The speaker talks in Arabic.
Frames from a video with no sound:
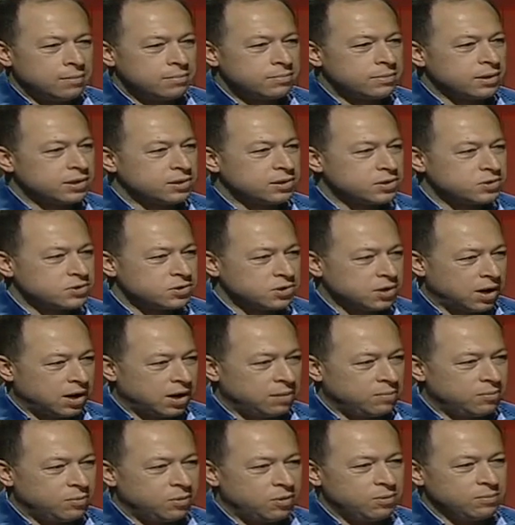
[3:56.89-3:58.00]
تعطي جرعة
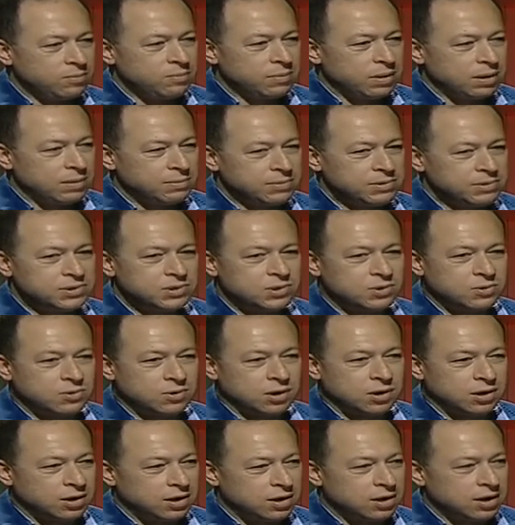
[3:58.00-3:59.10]
مهمة من
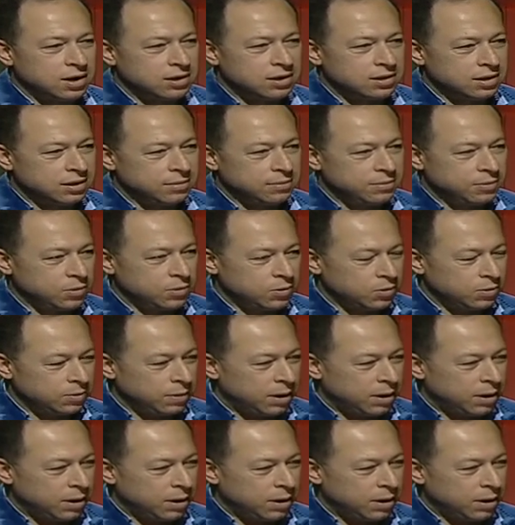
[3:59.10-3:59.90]
السكريات اللي بيكون